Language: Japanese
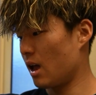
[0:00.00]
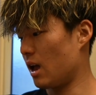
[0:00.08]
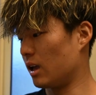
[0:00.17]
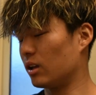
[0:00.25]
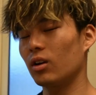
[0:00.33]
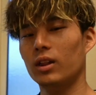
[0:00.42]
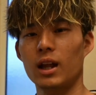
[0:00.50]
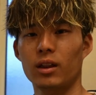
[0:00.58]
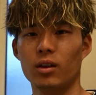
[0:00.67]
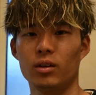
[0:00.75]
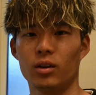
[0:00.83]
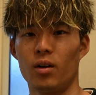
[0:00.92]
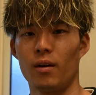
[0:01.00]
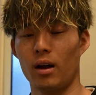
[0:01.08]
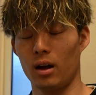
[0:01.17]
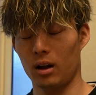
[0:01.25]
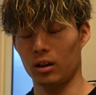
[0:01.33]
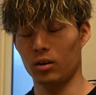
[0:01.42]
えー、有酸素運動、
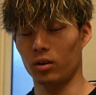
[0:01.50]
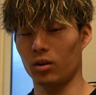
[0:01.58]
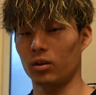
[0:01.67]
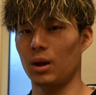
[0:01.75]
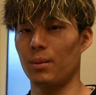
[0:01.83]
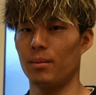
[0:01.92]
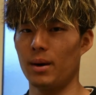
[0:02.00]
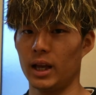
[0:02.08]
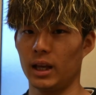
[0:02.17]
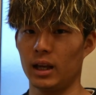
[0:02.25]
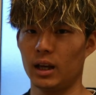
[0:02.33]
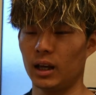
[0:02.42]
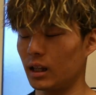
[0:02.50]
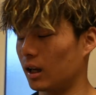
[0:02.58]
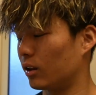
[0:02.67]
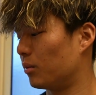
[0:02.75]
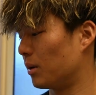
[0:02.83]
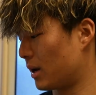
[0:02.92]
朝食食べる前に行きた
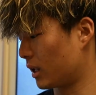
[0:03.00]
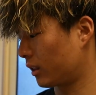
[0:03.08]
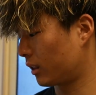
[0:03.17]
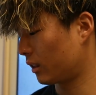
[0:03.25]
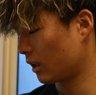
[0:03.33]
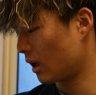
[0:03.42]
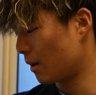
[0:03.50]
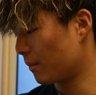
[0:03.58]
いと思います。